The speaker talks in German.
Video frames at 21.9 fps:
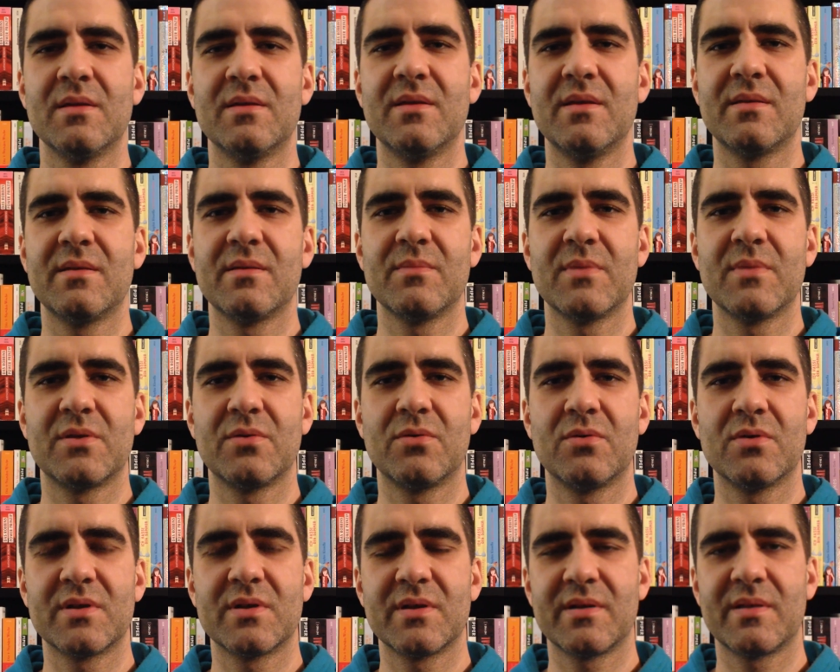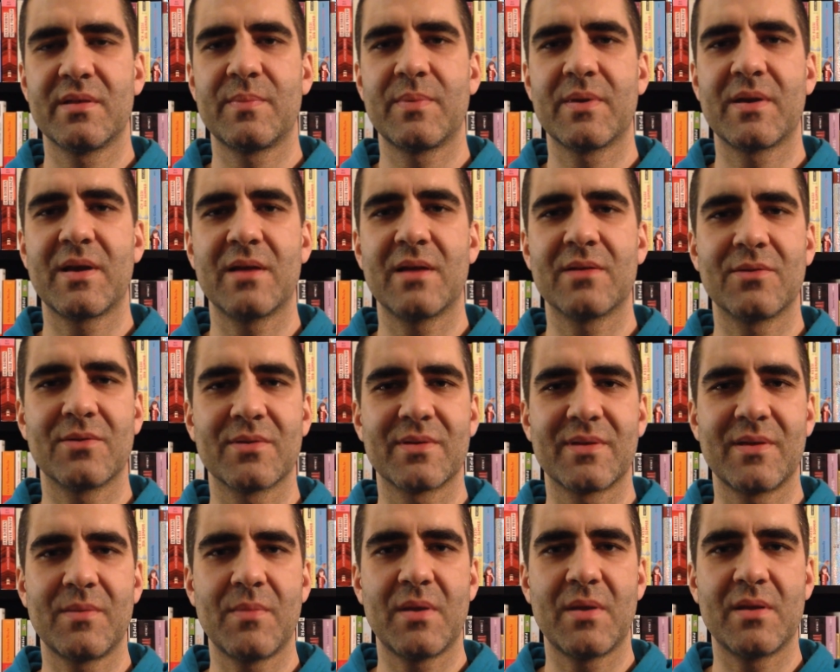Diese Methode ist bekannt aus dem